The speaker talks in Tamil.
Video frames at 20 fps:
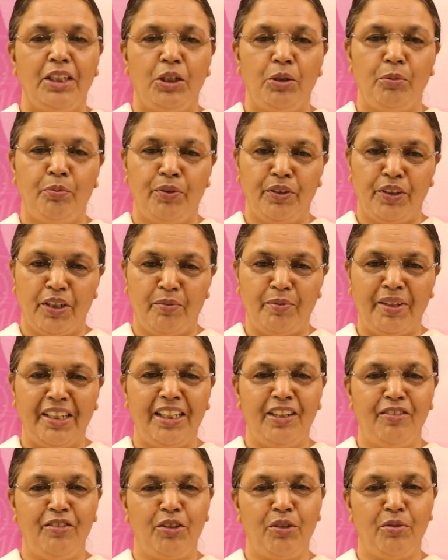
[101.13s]
இப்போ நாம்
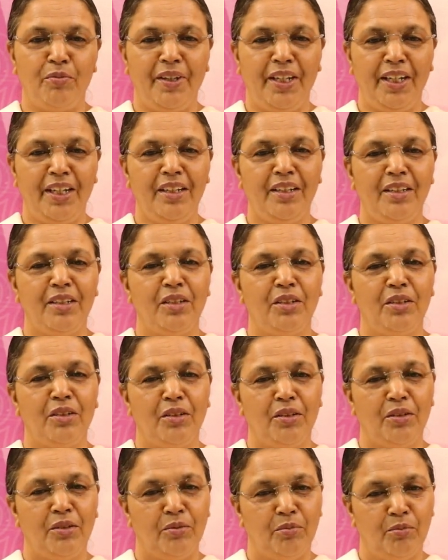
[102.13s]
அனைவருமே
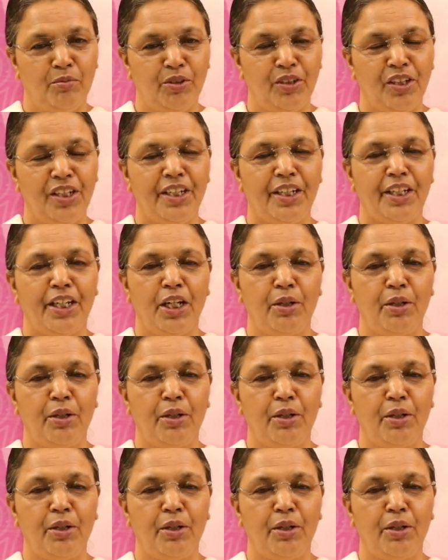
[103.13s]
முரளி